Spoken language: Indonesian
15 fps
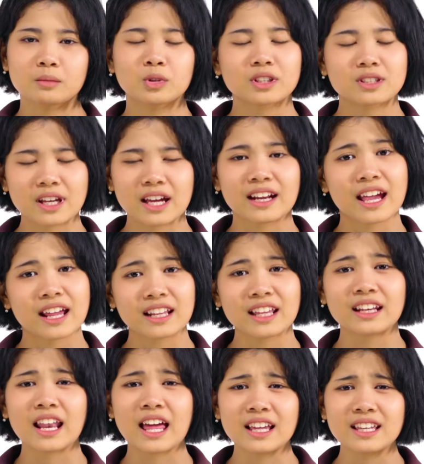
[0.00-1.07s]
buat sehari
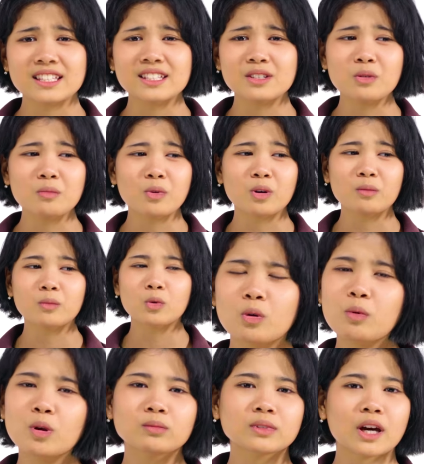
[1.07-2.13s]
harian lagi sih gue belum
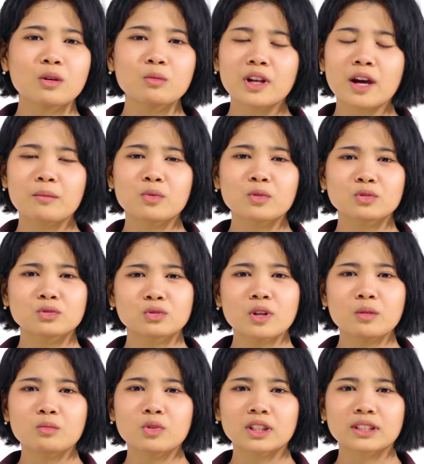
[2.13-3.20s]
gue belum tahu menabung juga
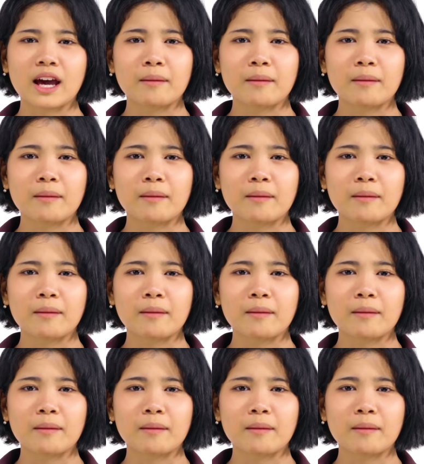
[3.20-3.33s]
buat